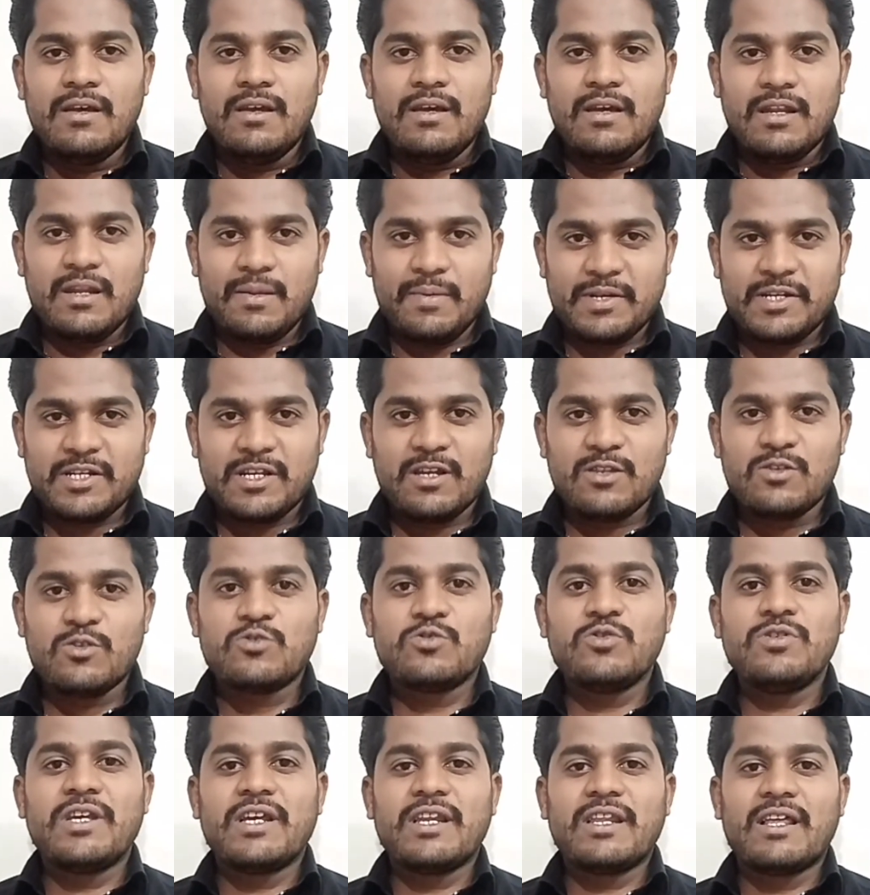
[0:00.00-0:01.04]
नमस्कार दोस्तों
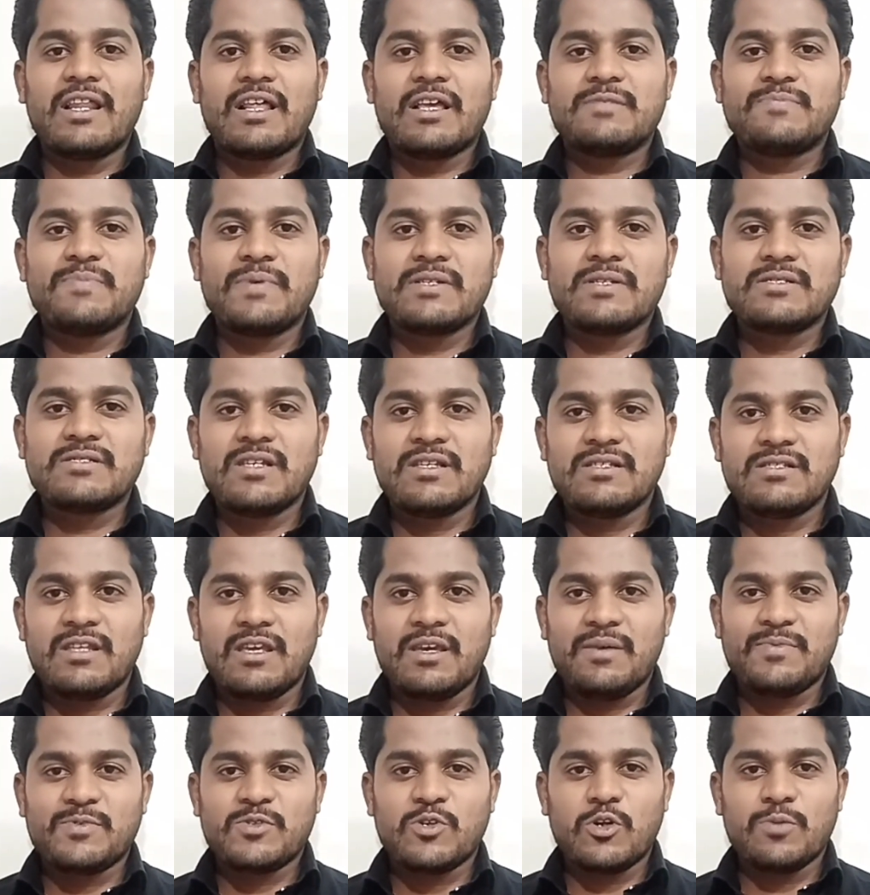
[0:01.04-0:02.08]
टेक्निकल एक्सप्रेस के इस नए
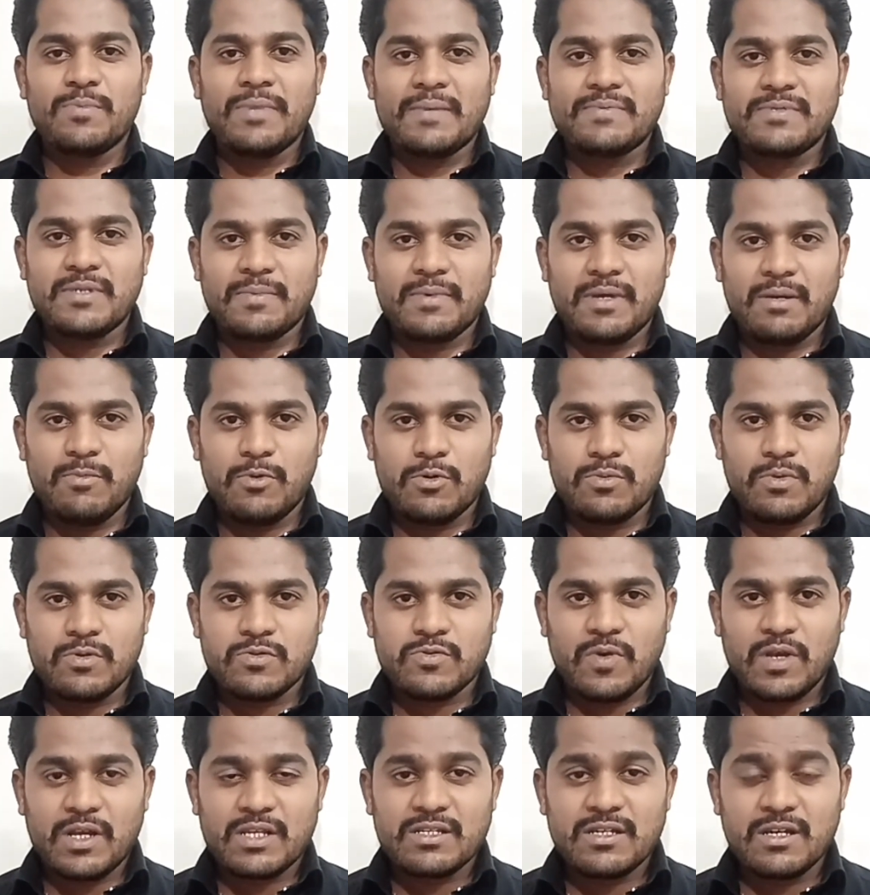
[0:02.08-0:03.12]
एपिसोड में आप सबका बहुत बहुत
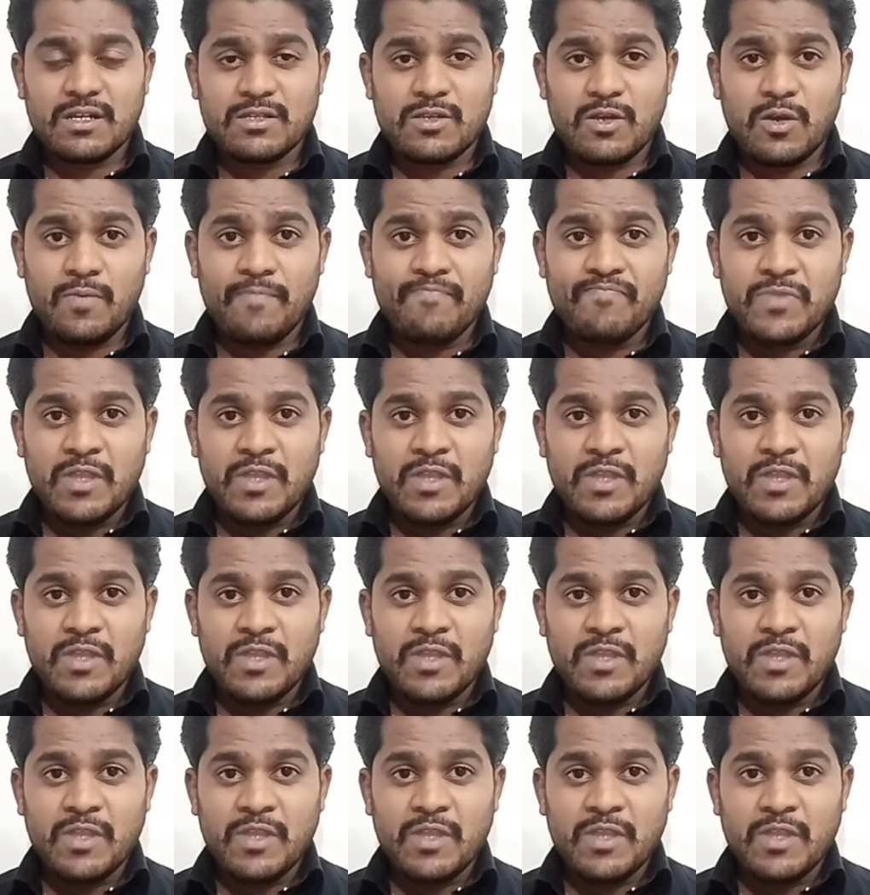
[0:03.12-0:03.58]
स्वागत करता हूं